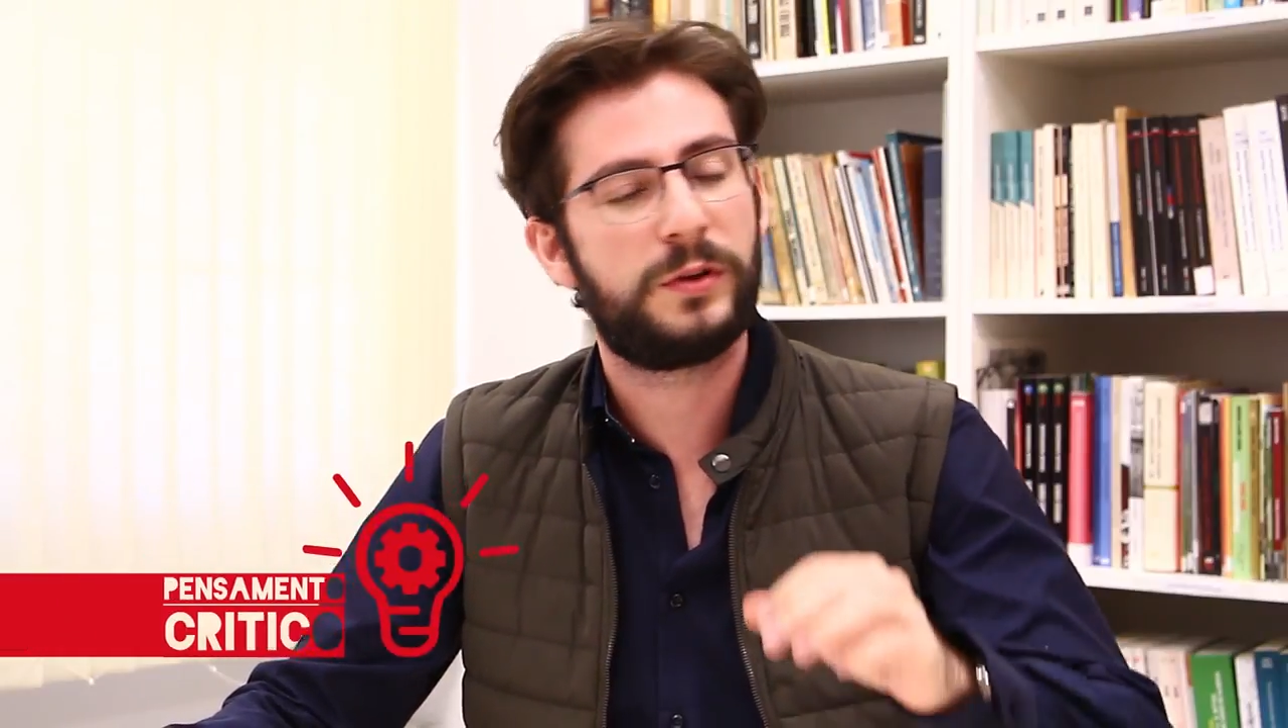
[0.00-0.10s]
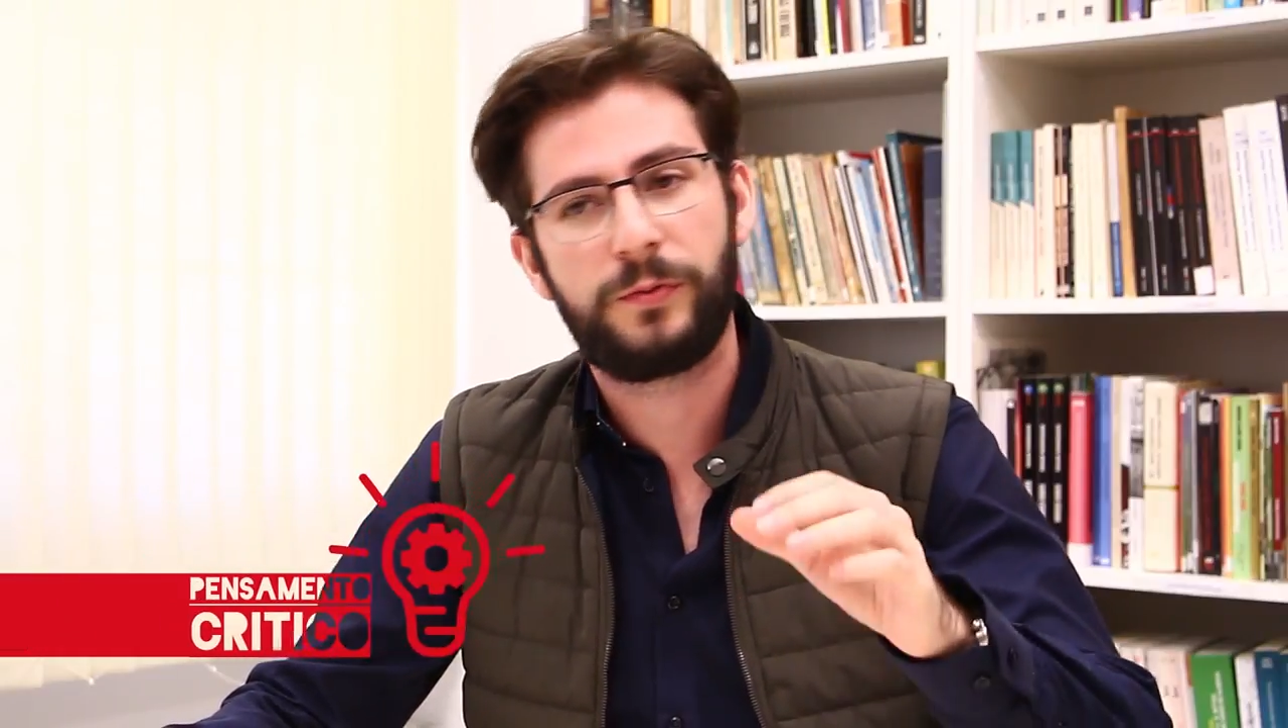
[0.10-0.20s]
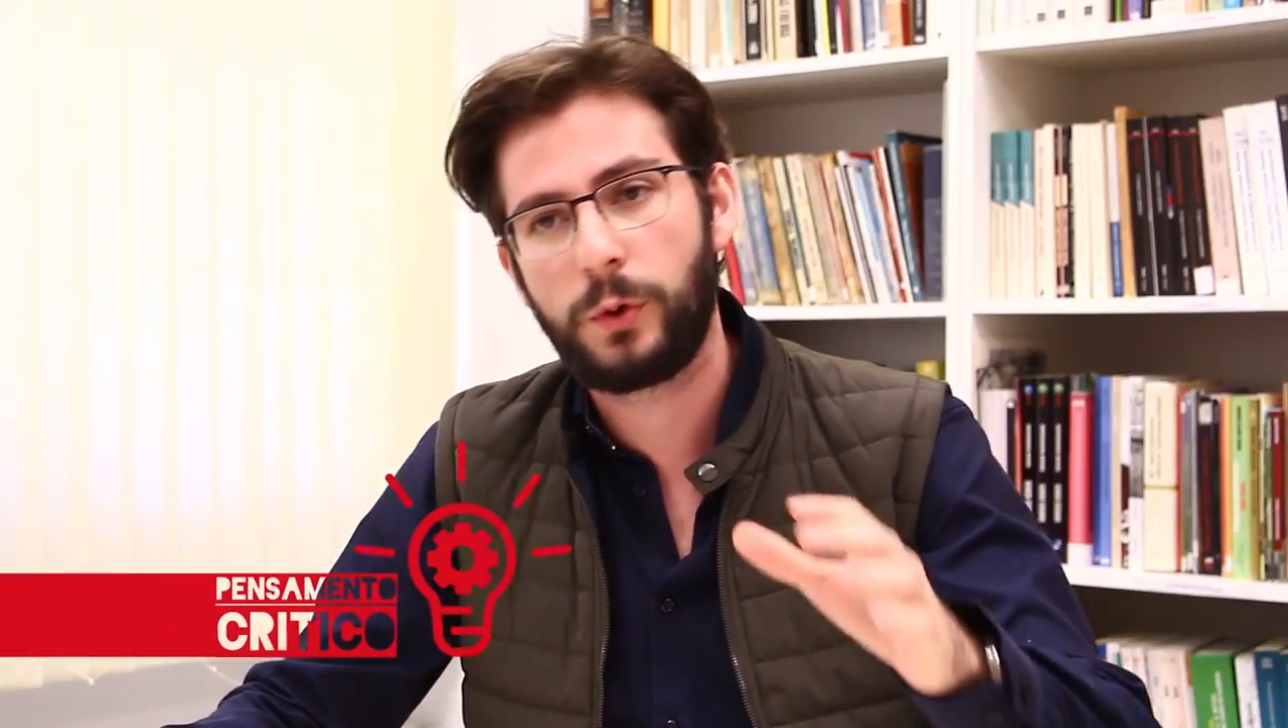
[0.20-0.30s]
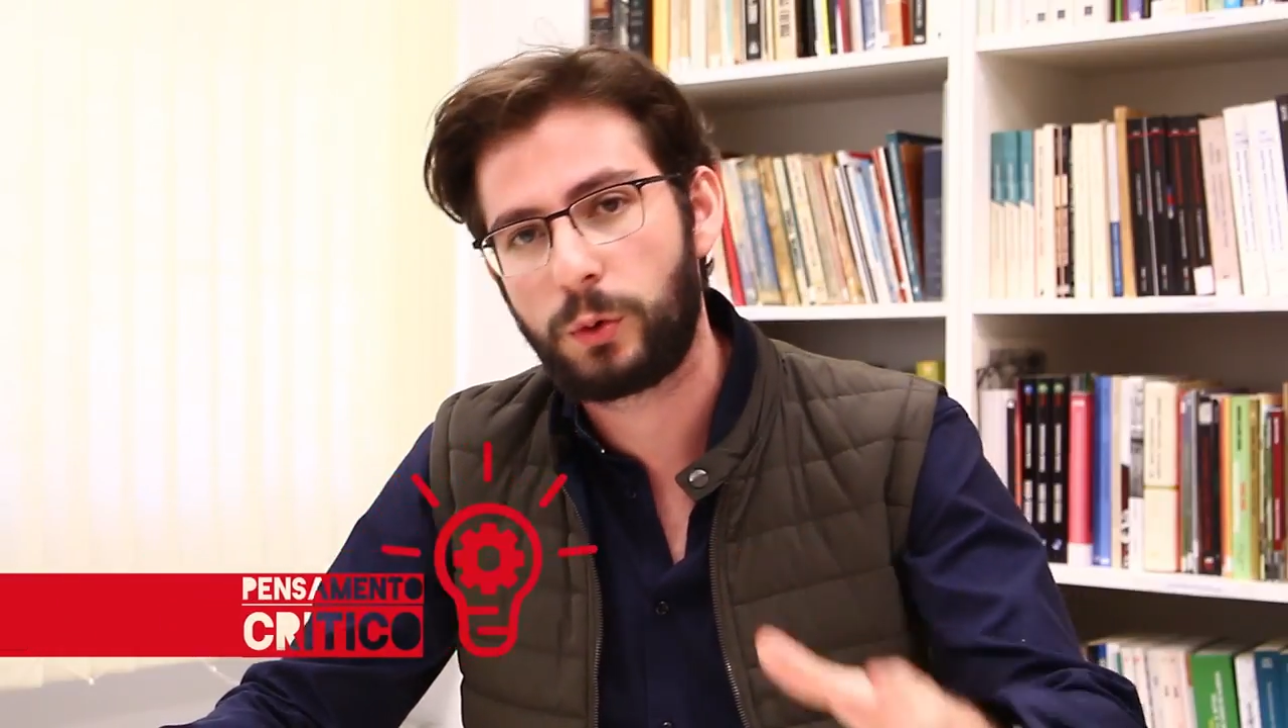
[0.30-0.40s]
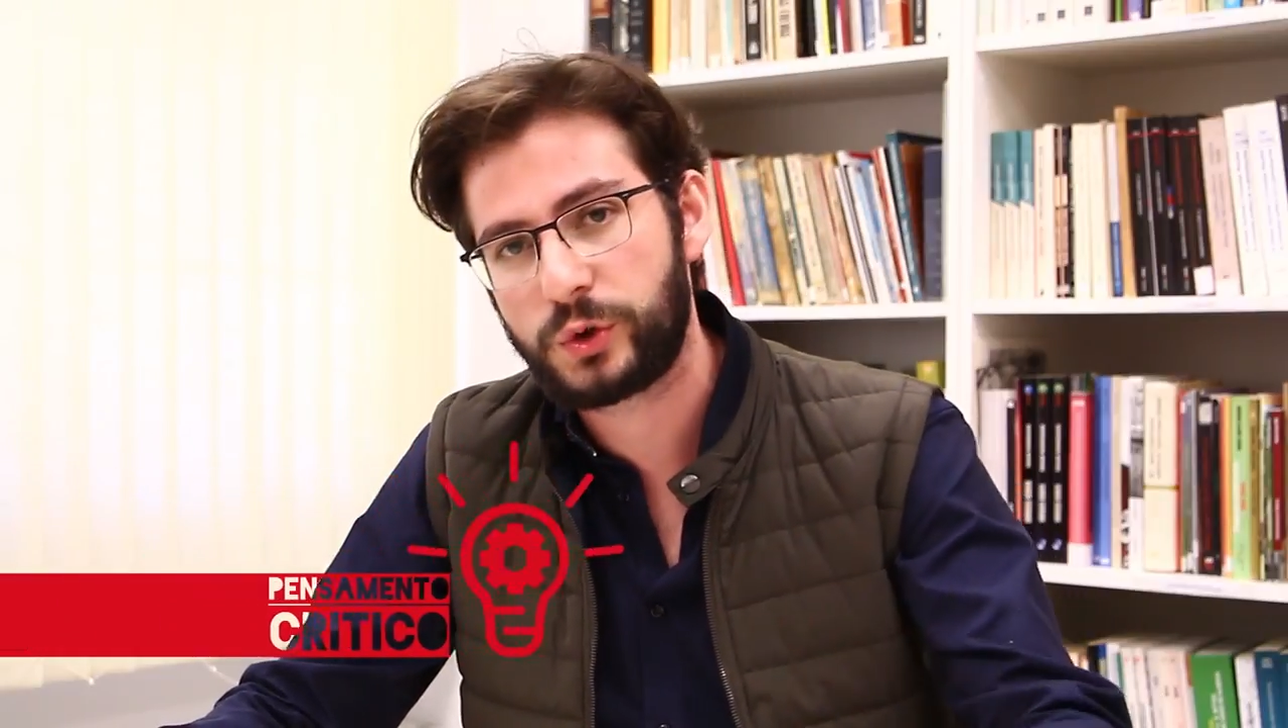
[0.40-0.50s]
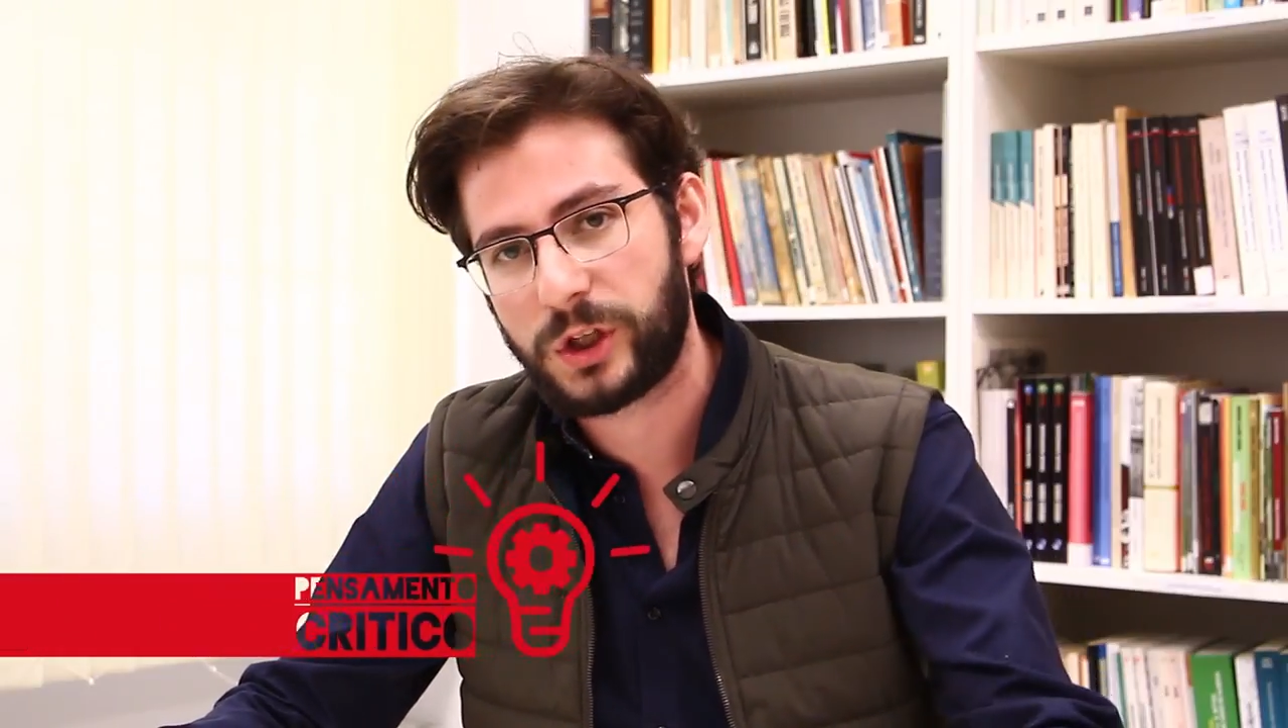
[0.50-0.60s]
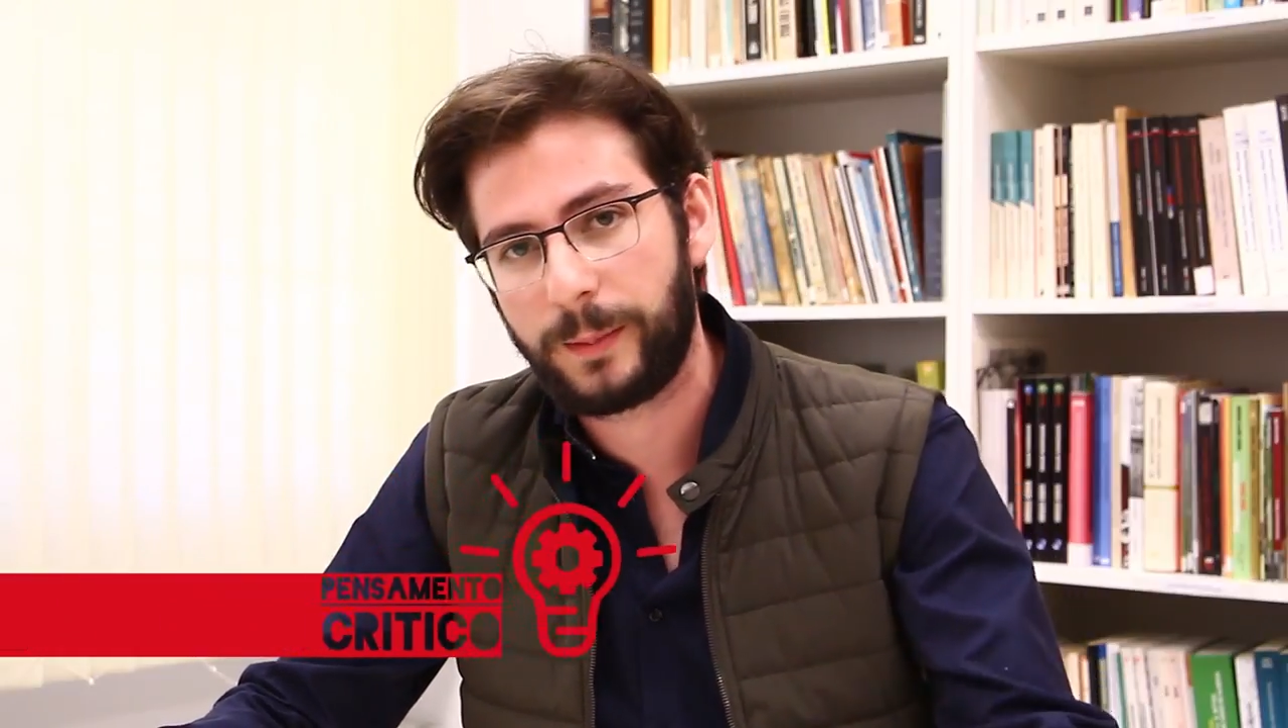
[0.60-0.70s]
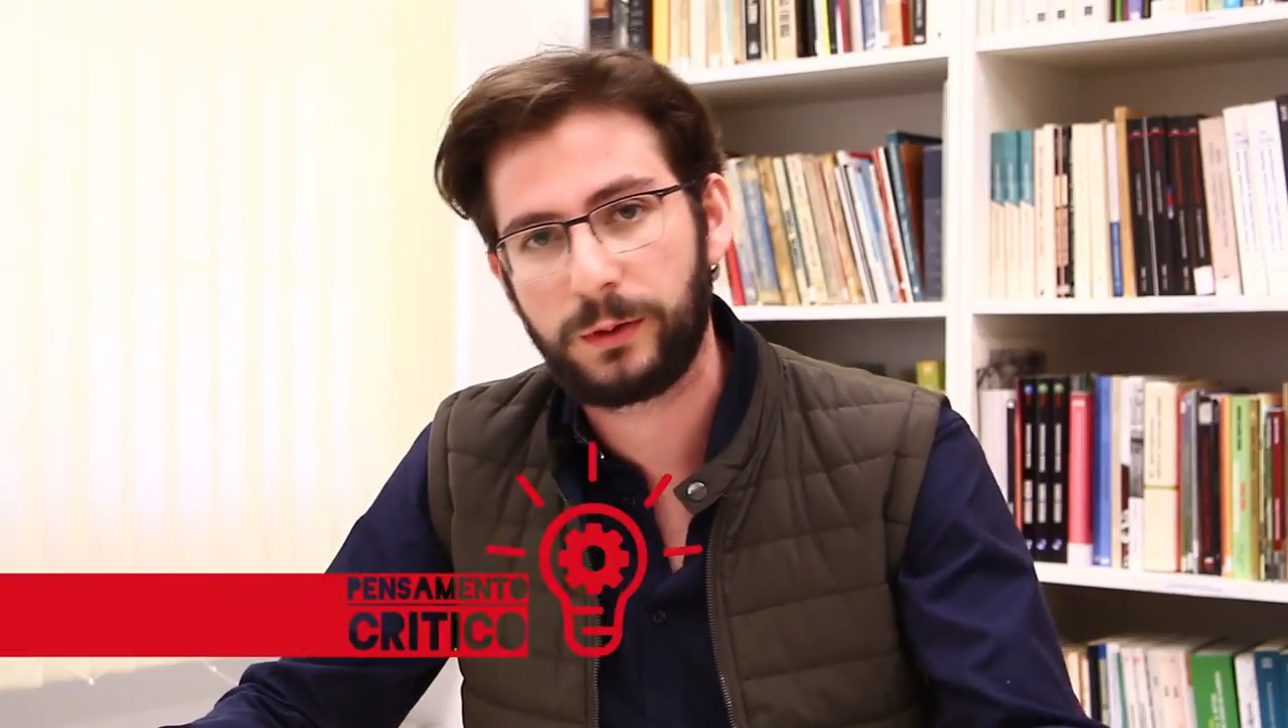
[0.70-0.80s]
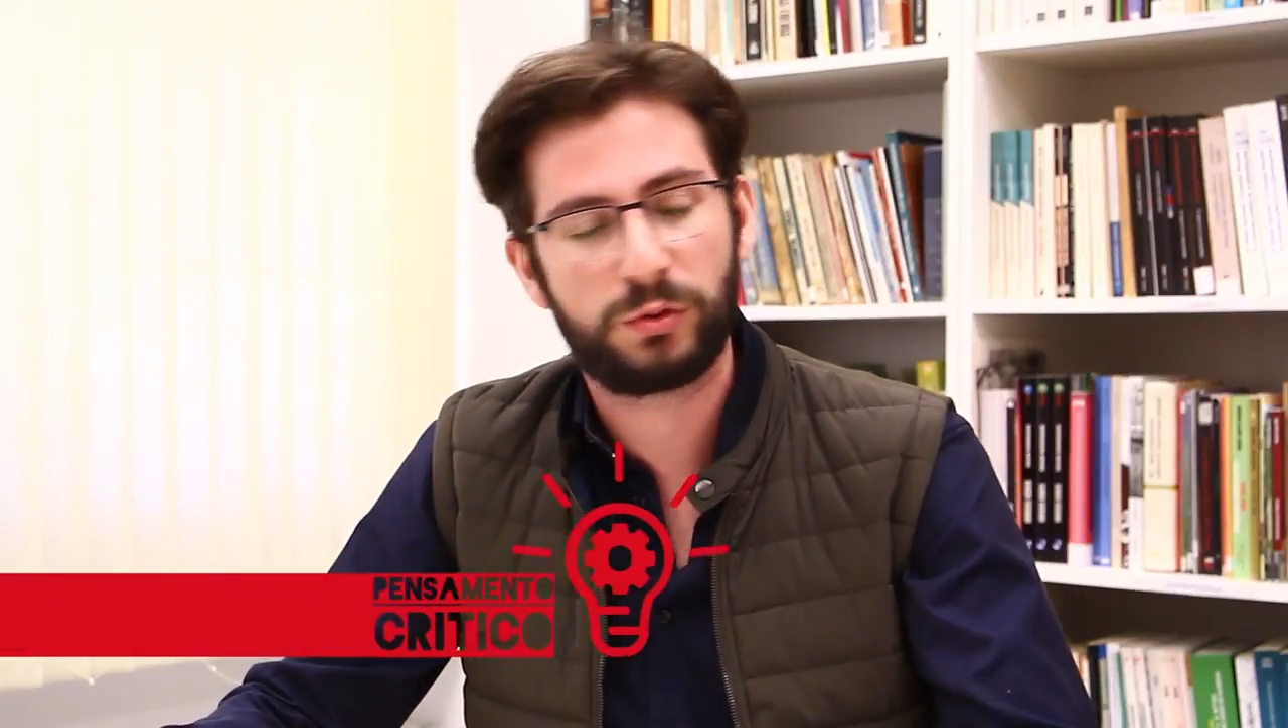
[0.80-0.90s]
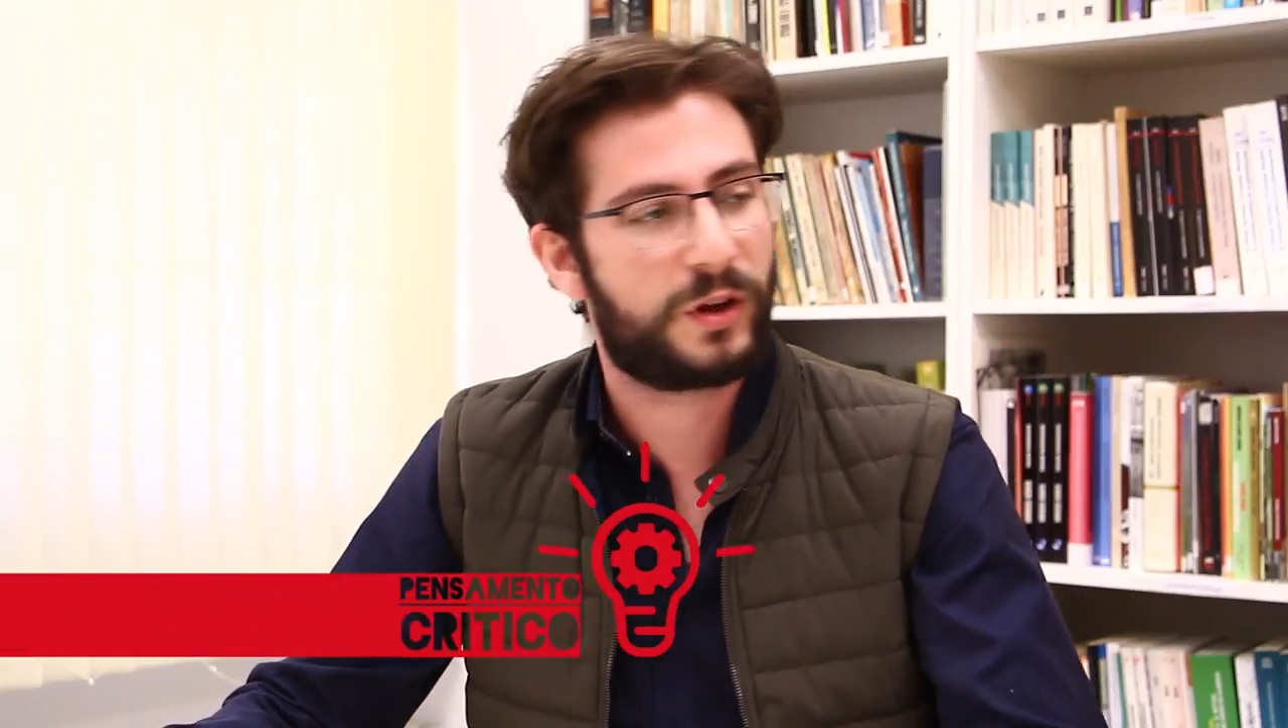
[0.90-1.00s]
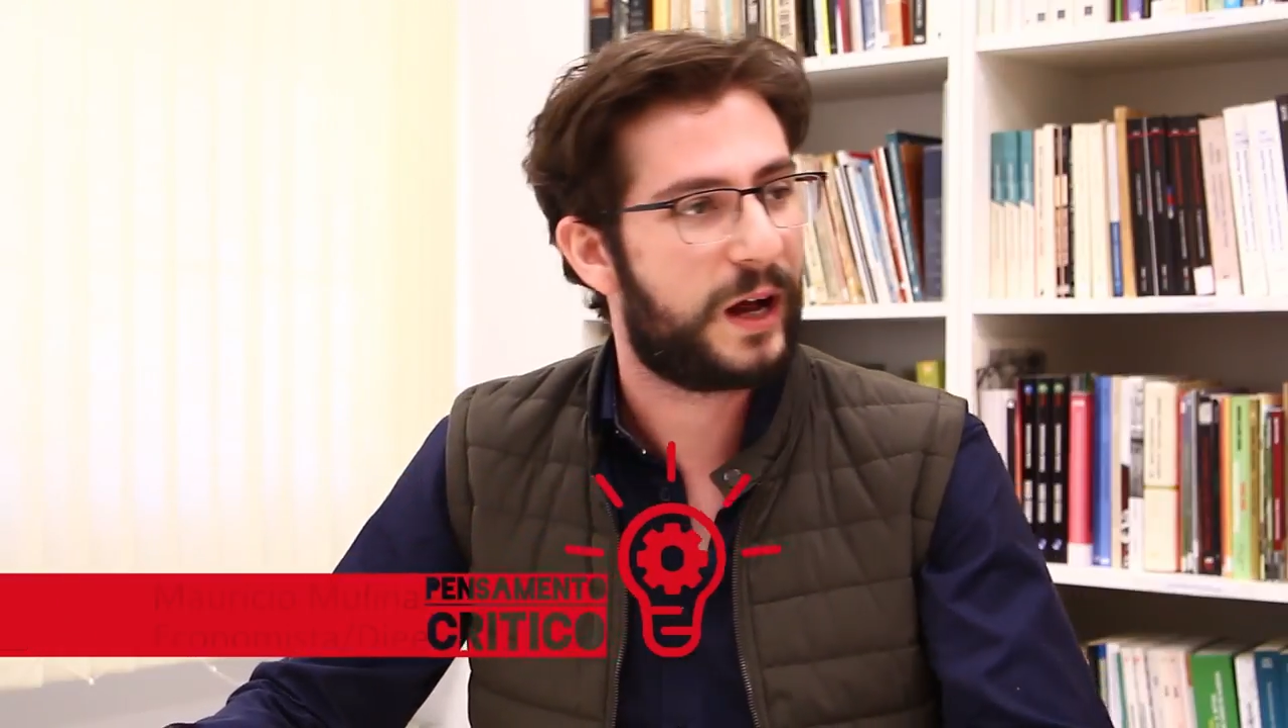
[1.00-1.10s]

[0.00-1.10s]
o que foi o congelamento